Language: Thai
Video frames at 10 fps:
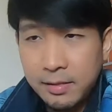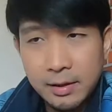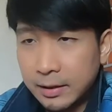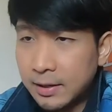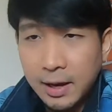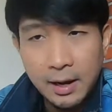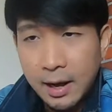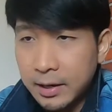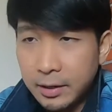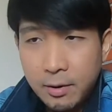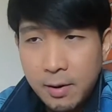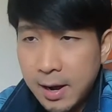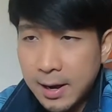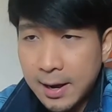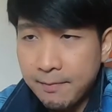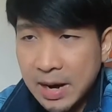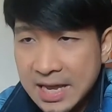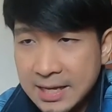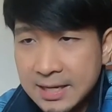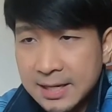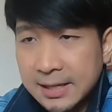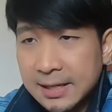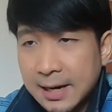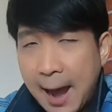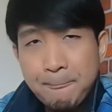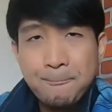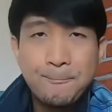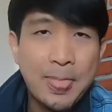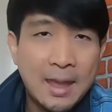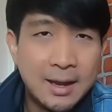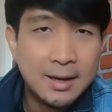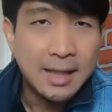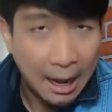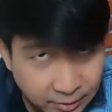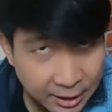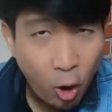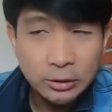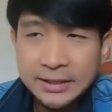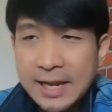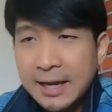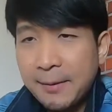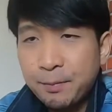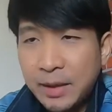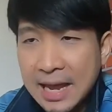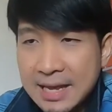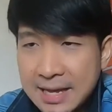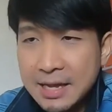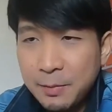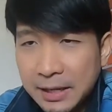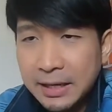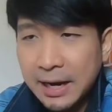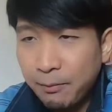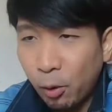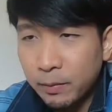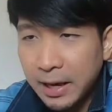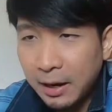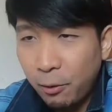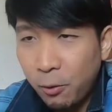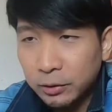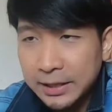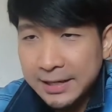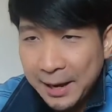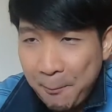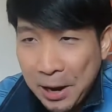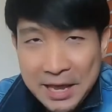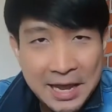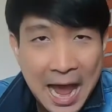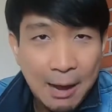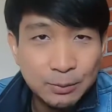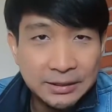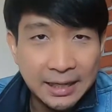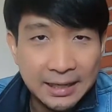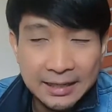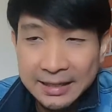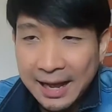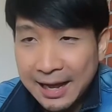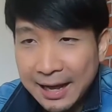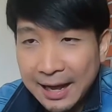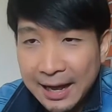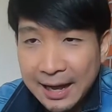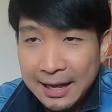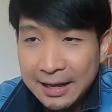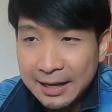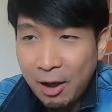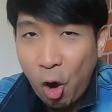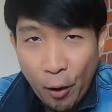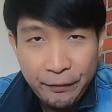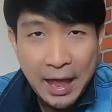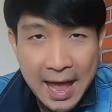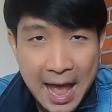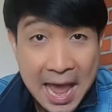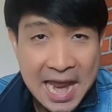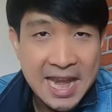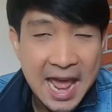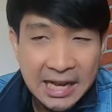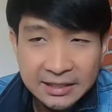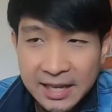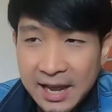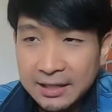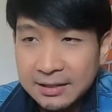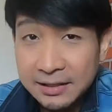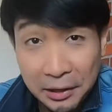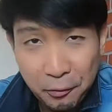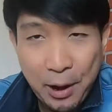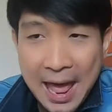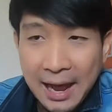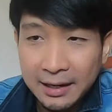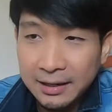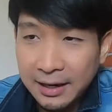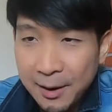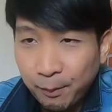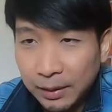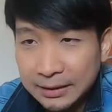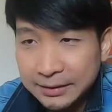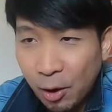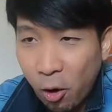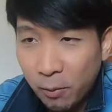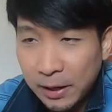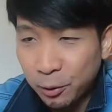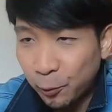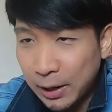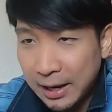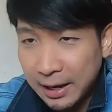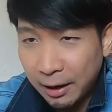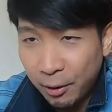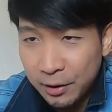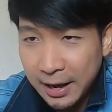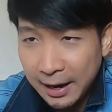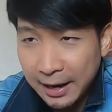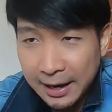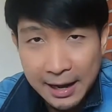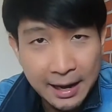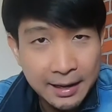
เปิดยังไงก็หาไม่เจอครับ ถามเสร็ก่อนซิ่งครับ ใน EP นี้นะผมยังคงที่จะพยายามเสิร์ชหา Honda NSX เจนแรกนะครับมือ2ปรากฏว่าก็ยังหา